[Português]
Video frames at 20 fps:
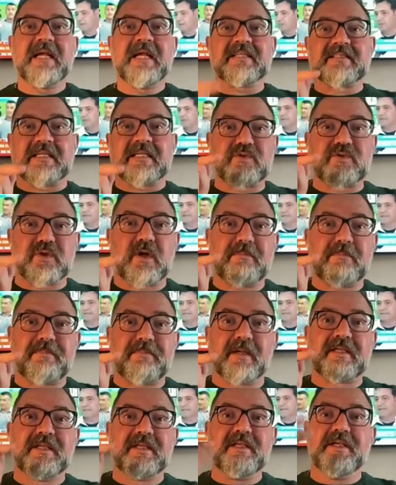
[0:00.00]
essa
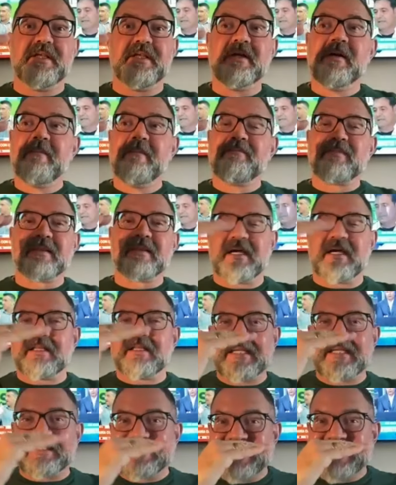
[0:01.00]
tropa que
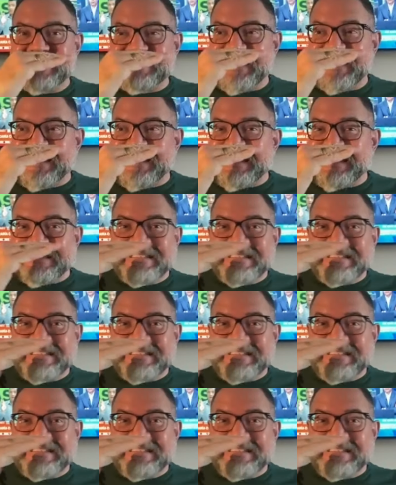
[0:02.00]
na, na, nessa